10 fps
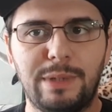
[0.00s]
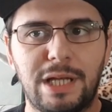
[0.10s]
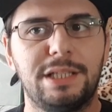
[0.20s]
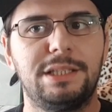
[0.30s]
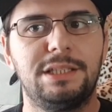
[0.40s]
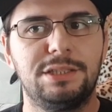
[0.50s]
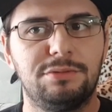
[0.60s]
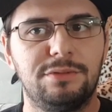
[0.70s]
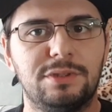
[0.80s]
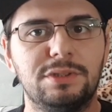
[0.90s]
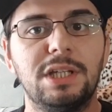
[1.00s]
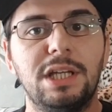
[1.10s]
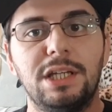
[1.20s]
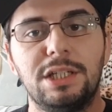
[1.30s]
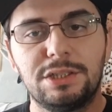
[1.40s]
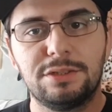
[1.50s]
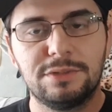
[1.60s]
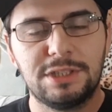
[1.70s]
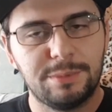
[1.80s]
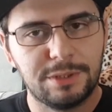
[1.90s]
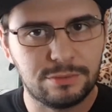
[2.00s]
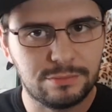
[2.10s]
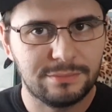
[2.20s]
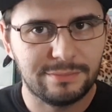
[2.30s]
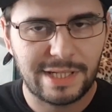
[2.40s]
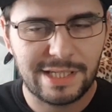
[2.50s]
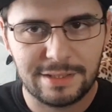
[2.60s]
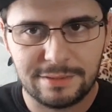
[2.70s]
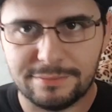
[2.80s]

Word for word: pas rater les suivantes et je vous dis à bientôt. Bye